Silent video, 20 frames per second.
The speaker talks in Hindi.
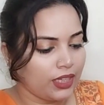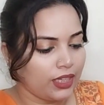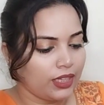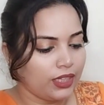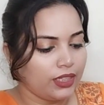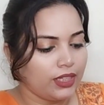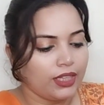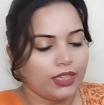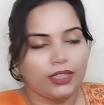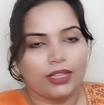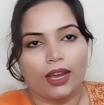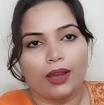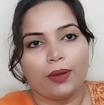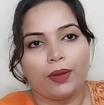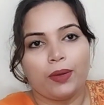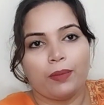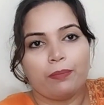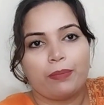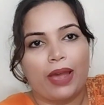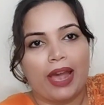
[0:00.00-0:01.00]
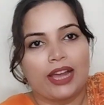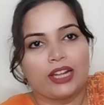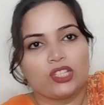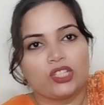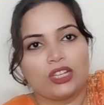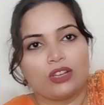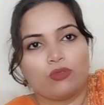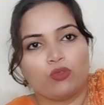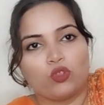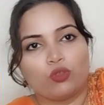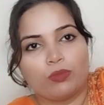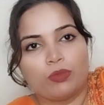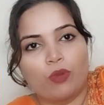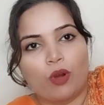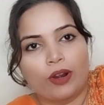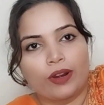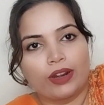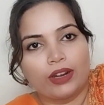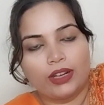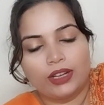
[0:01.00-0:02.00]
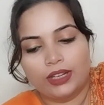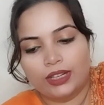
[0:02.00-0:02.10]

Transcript: ये नहीं था पैच या कुछ भी बॉर्डर